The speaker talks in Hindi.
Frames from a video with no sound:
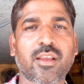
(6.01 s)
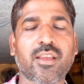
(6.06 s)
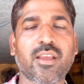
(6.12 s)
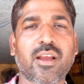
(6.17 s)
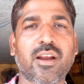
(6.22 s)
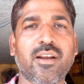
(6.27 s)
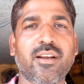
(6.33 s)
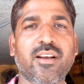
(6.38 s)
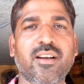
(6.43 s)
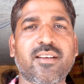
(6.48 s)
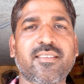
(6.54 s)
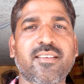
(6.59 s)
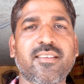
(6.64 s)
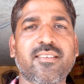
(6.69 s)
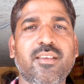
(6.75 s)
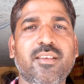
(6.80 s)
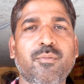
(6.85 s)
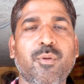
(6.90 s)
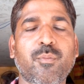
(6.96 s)
कि 100
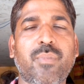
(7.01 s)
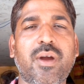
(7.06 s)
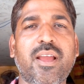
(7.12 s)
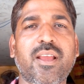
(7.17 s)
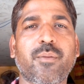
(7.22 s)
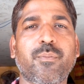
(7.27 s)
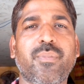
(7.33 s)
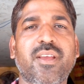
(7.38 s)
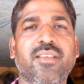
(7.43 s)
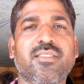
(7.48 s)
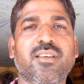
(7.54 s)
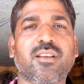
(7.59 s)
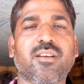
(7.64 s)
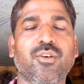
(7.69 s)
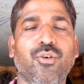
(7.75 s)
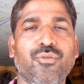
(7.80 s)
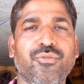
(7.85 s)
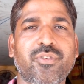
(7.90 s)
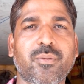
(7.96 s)
सीसी में बाइक बेहतर
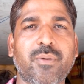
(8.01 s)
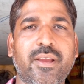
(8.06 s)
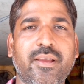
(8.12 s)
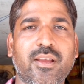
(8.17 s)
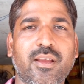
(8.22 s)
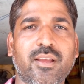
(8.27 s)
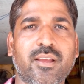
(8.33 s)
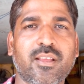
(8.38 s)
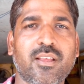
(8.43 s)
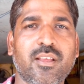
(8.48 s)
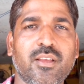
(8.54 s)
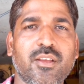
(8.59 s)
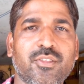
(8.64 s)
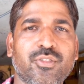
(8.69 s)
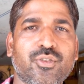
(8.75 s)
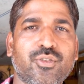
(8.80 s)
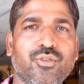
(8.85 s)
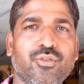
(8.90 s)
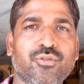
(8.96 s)
कौन सी बाइक है तो